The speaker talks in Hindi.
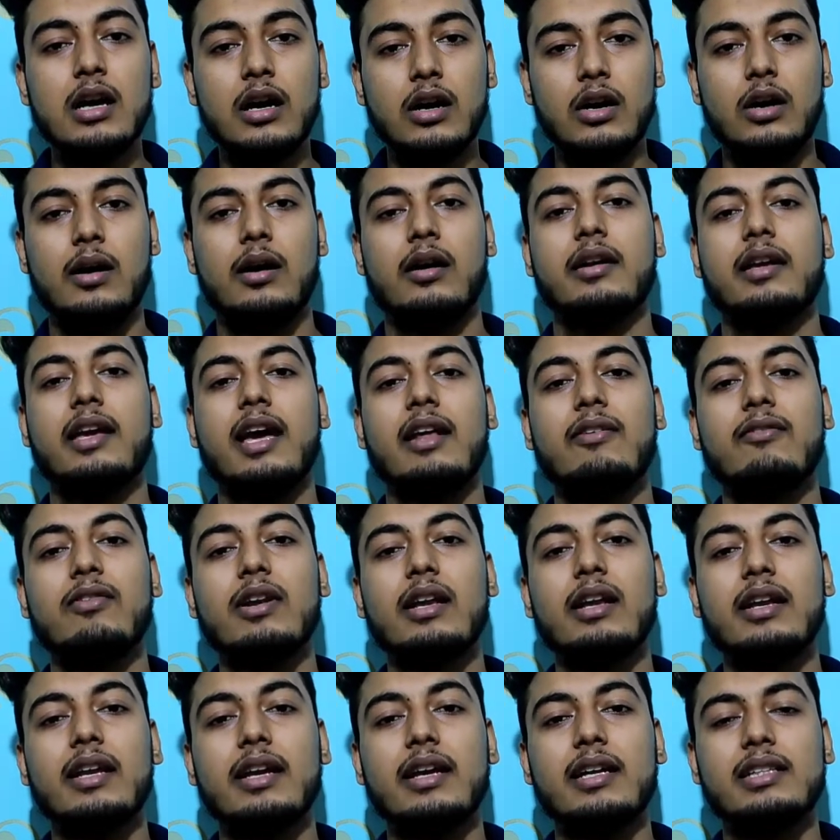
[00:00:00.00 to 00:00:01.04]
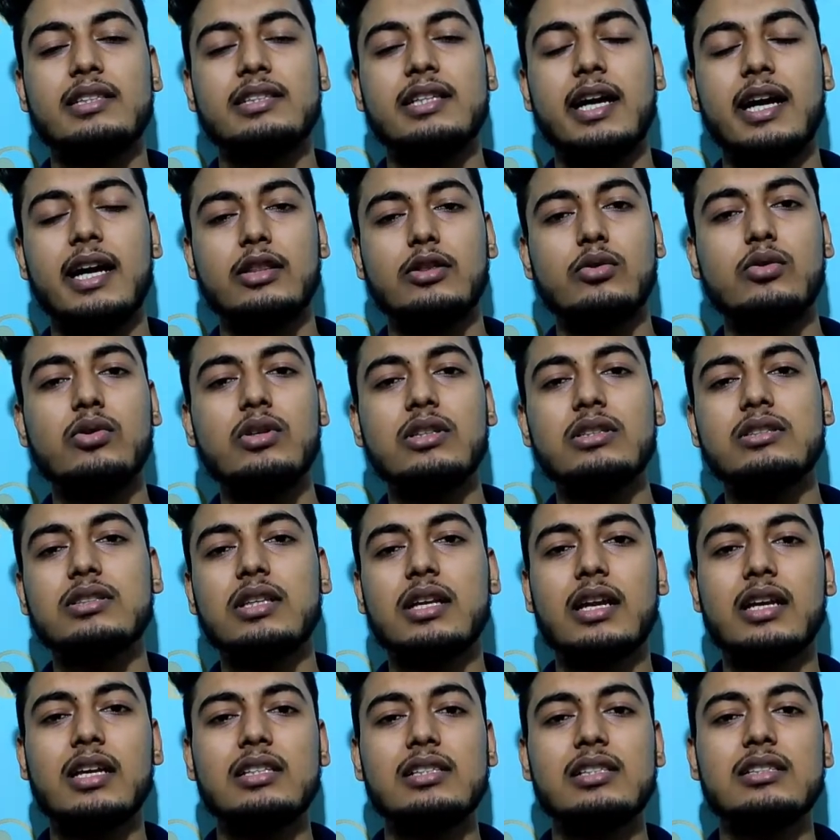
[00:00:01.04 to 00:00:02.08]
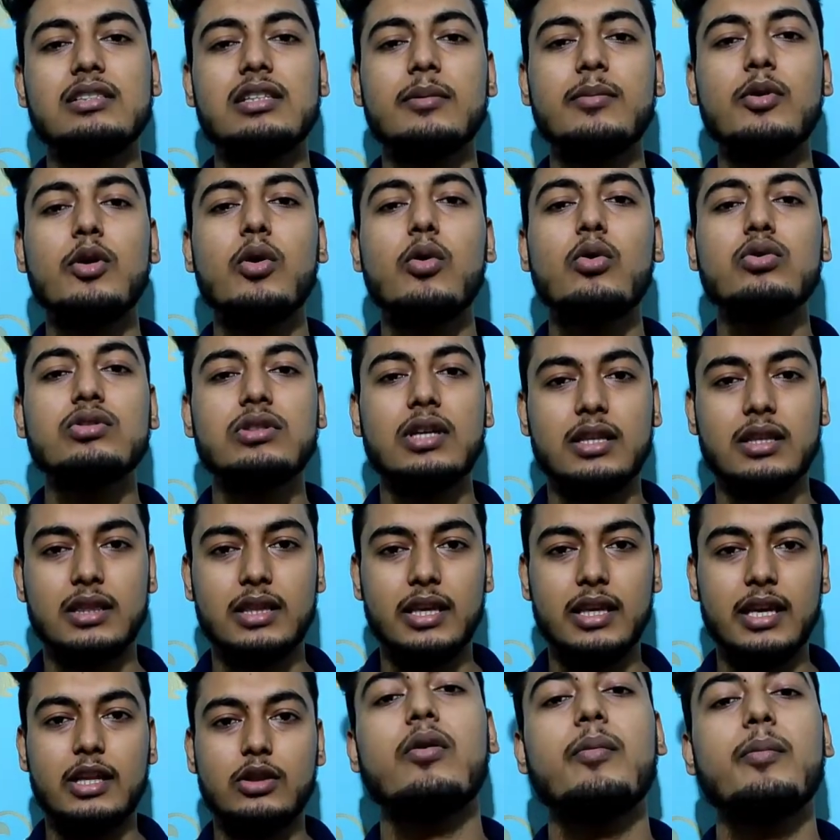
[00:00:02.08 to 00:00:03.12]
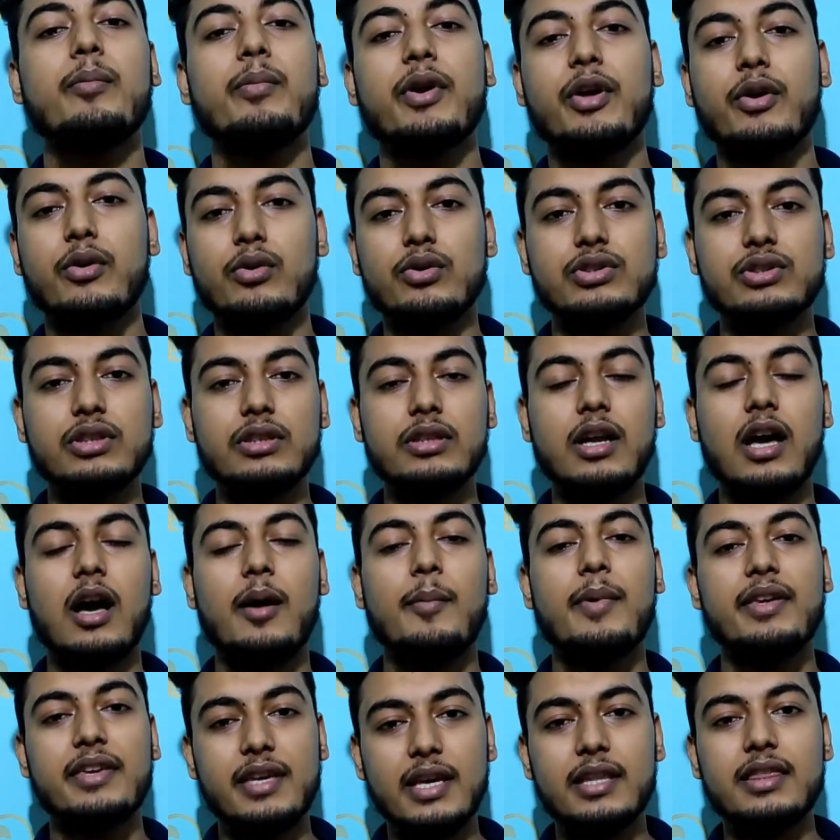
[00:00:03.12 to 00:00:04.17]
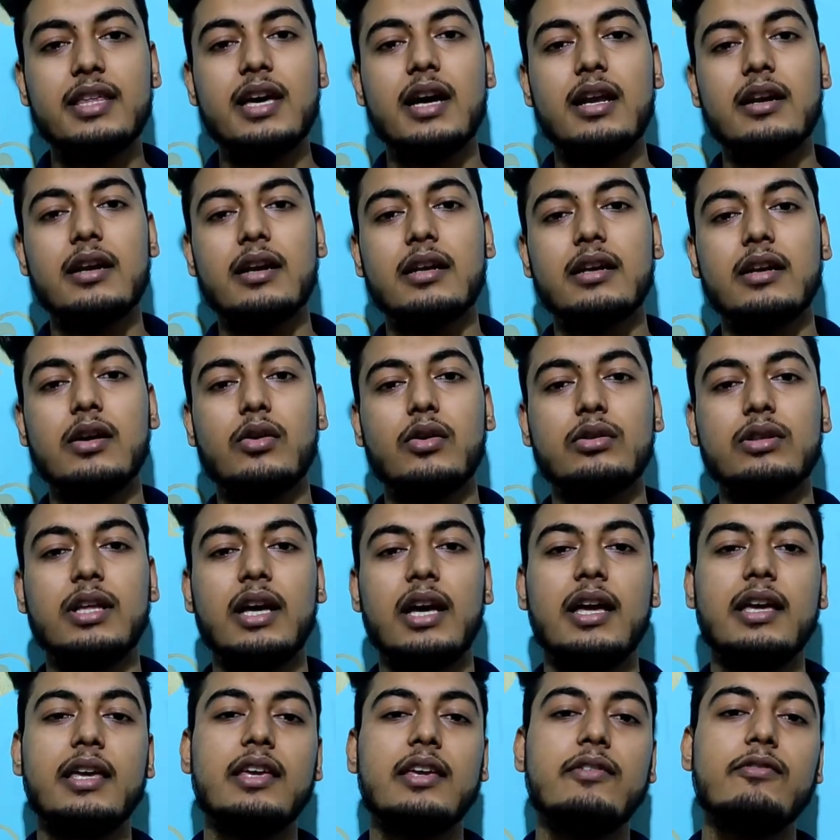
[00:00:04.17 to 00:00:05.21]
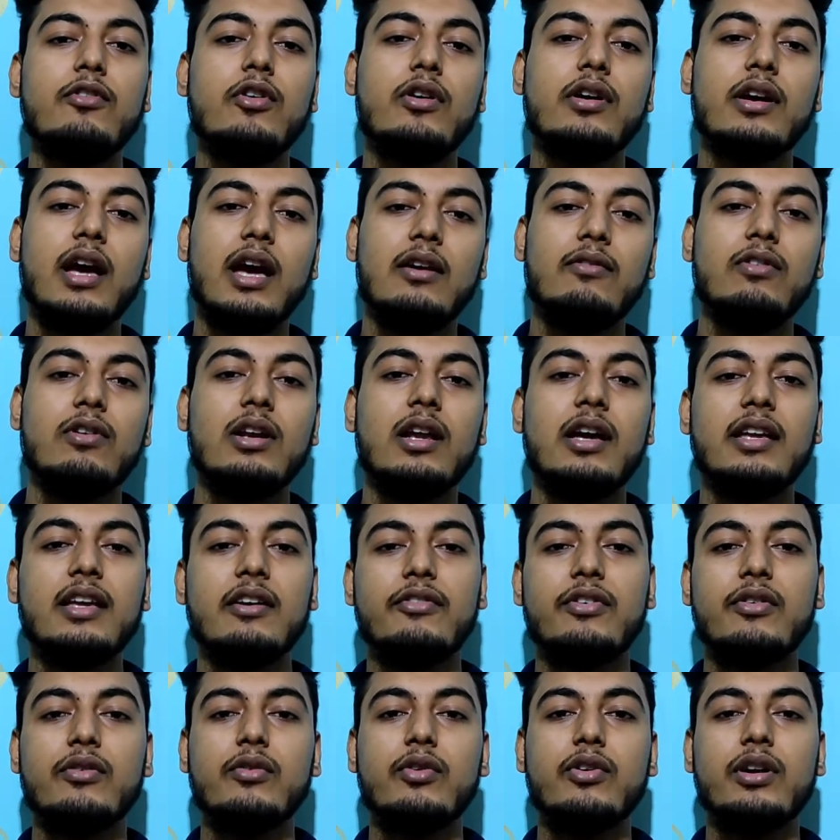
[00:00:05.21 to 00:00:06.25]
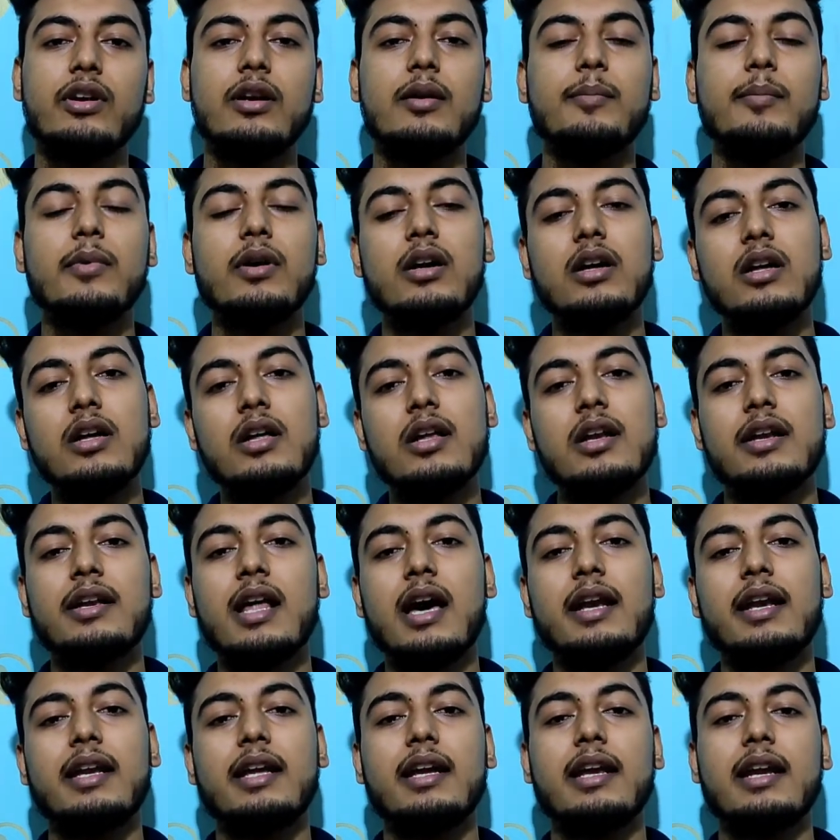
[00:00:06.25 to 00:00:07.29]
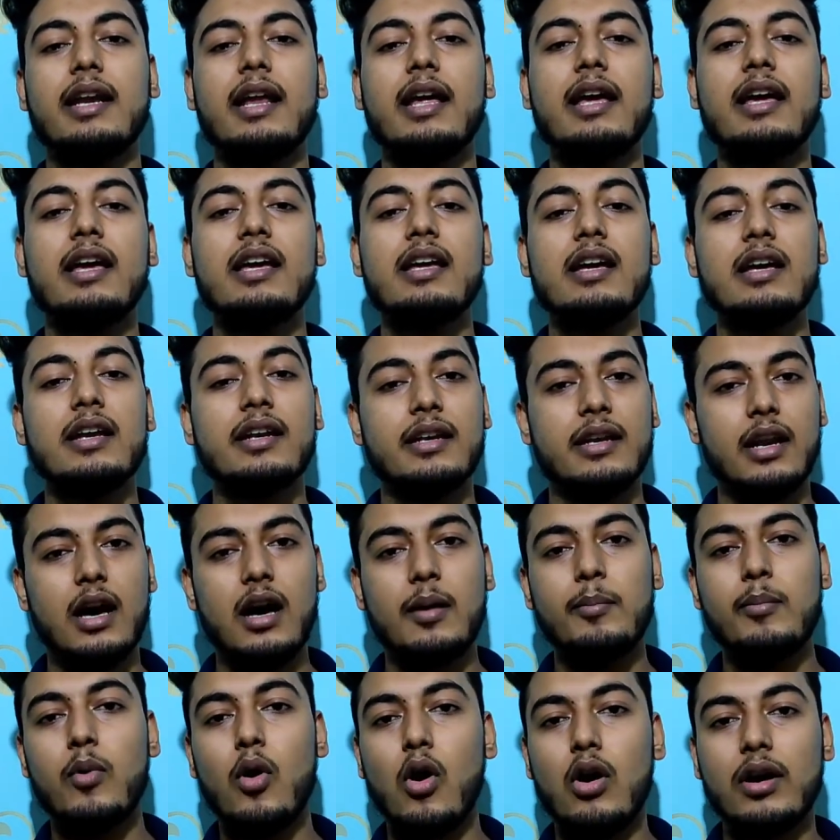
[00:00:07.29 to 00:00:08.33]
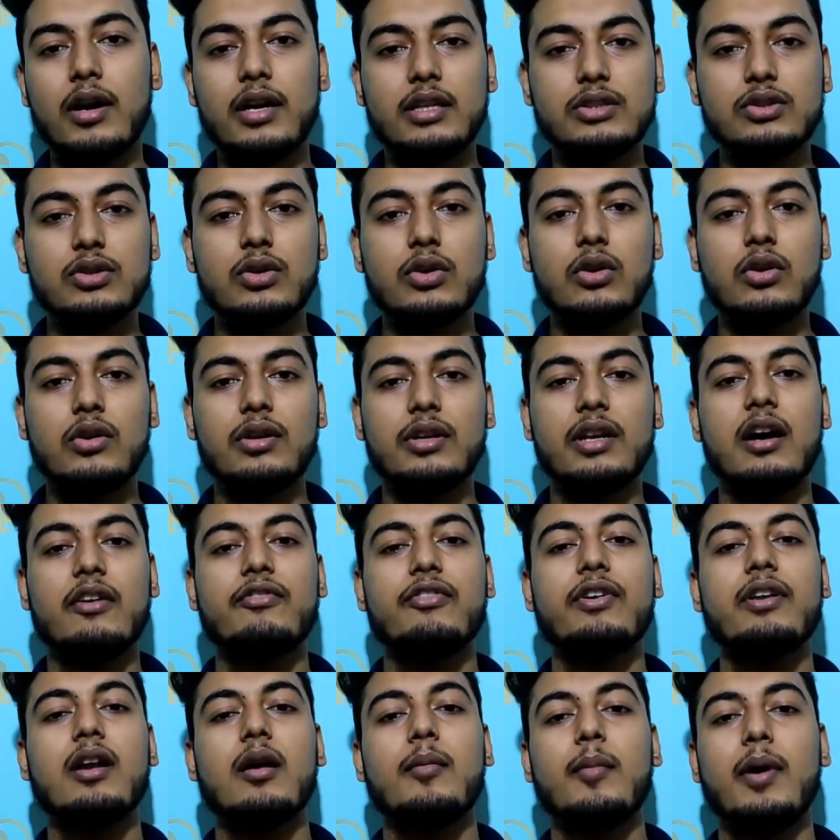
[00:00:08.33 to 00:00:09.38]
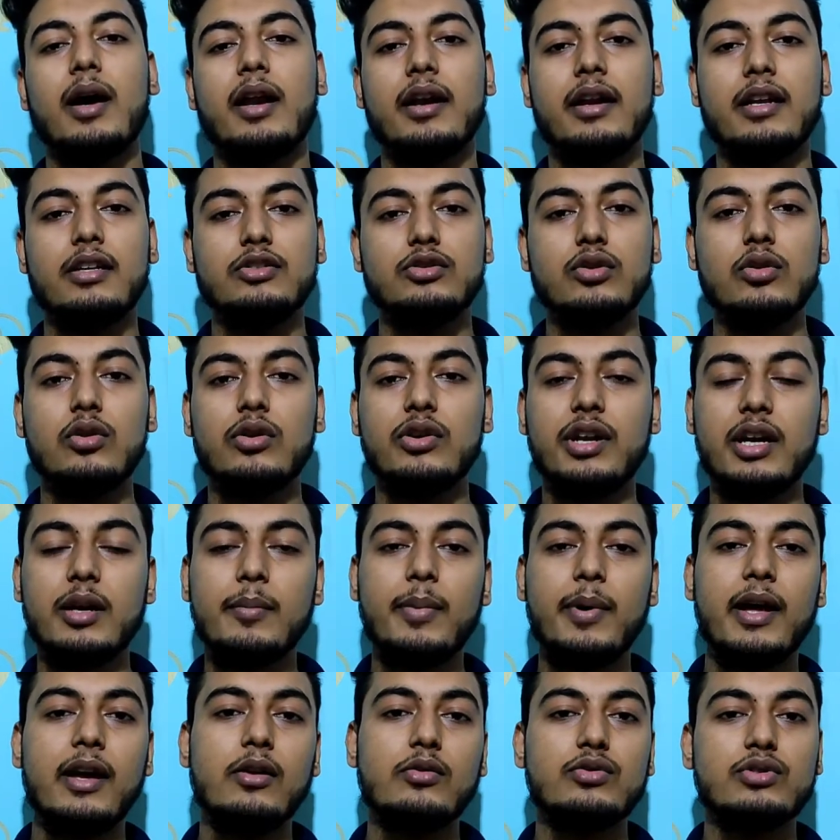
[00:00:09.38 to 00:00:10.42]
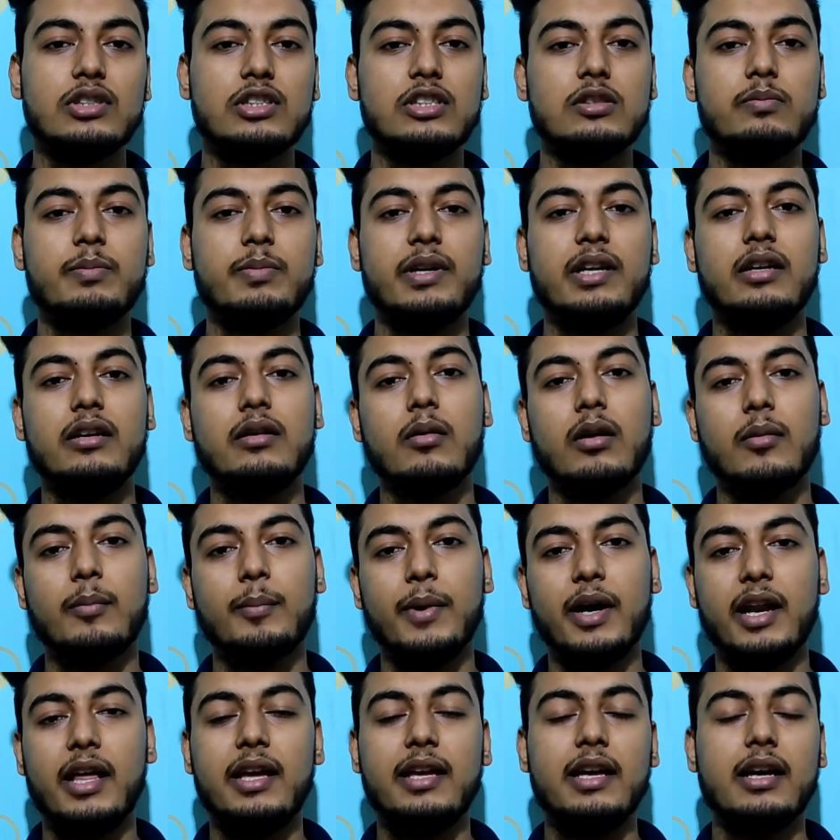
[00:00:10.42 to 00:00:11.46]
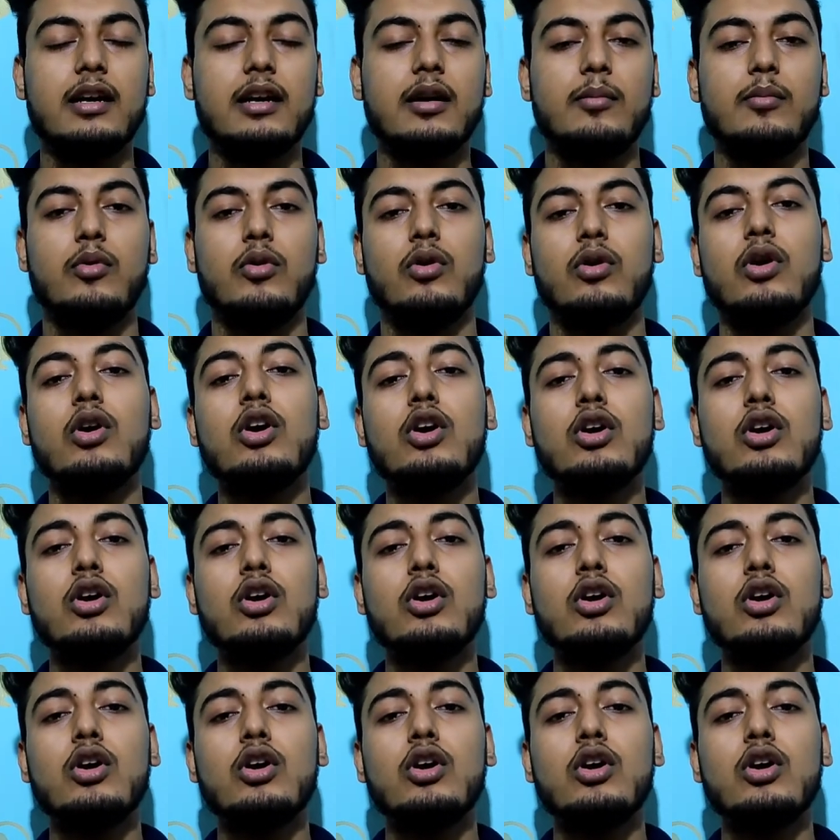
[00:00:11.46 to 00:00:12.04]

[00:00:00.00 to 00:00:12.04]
कैनवला निकल जाए तो इस तरह की चीज़ें भी हो सकती है तो प्रिकॉशन हमें ये ध्यान रखना होता है कि वो कैनवला या फिर वो ड्रिप ना निकले ना ब्लॉकेज हो ना फिर हमारी जो ड्रिप है उसकी स्पीड बढ़े या कम हो